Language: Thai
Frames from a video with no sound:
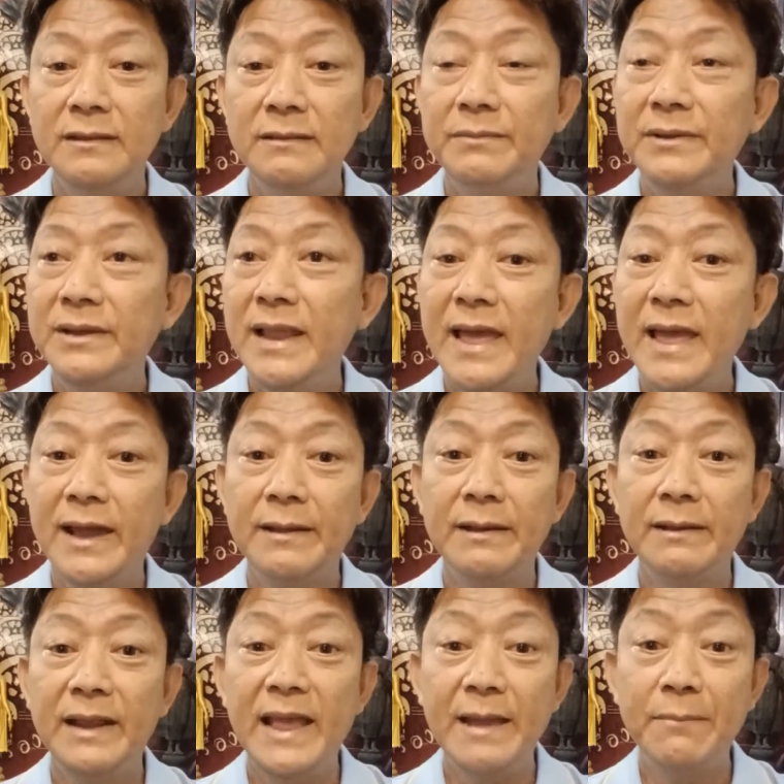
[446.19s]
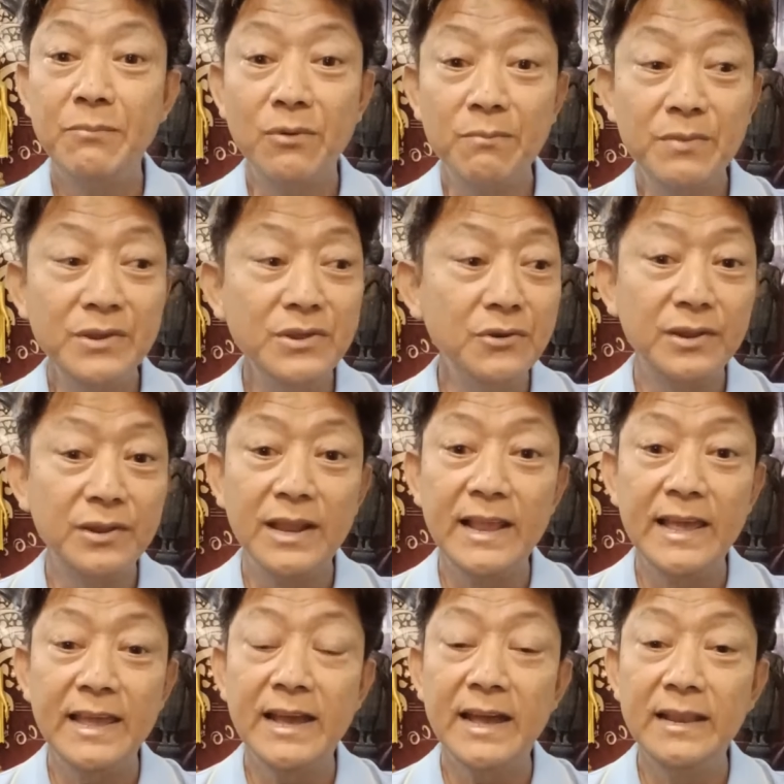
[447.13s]
เพื่อแลกแลกผลประโยชน์อะ
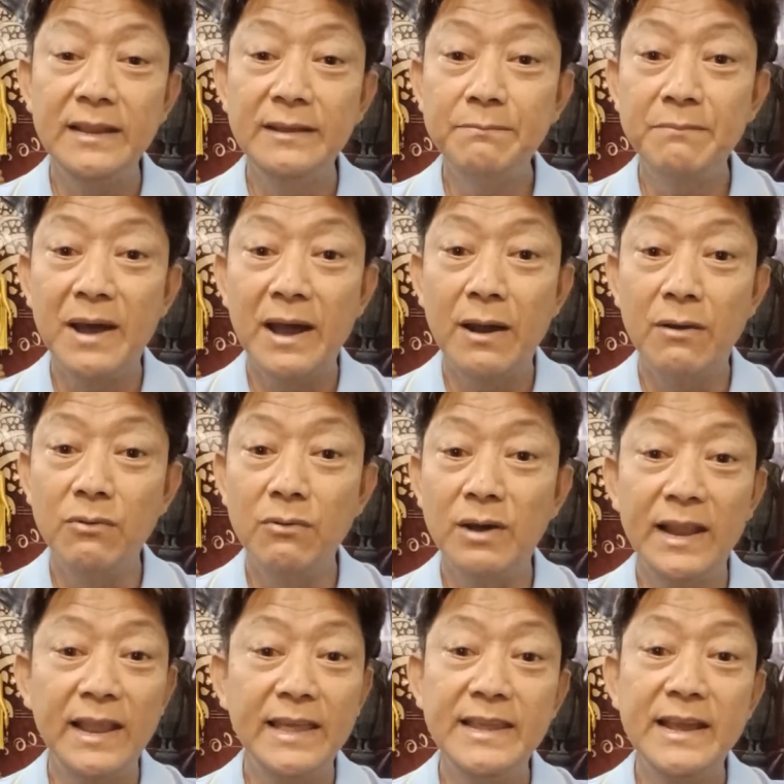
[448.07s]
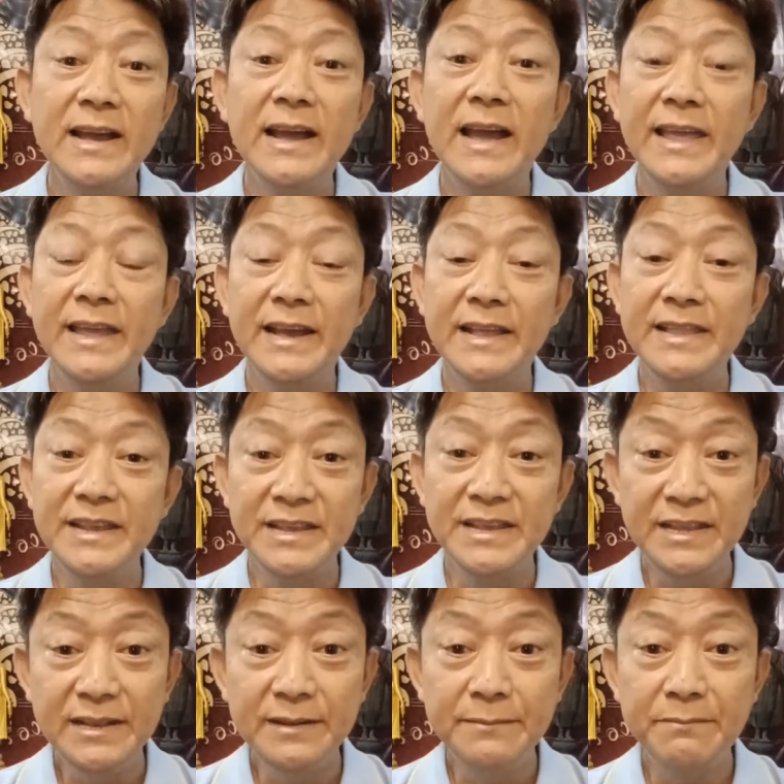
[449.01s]
ไรกันหรือเปล่าอะไรยังไงกันอย่าง
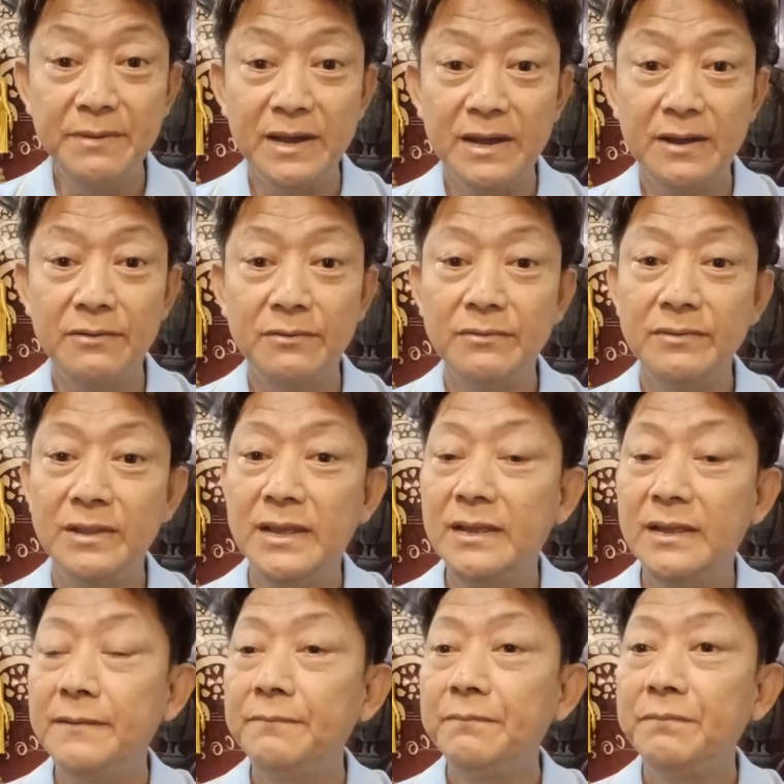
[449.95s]
นี้หรือเปล่านะ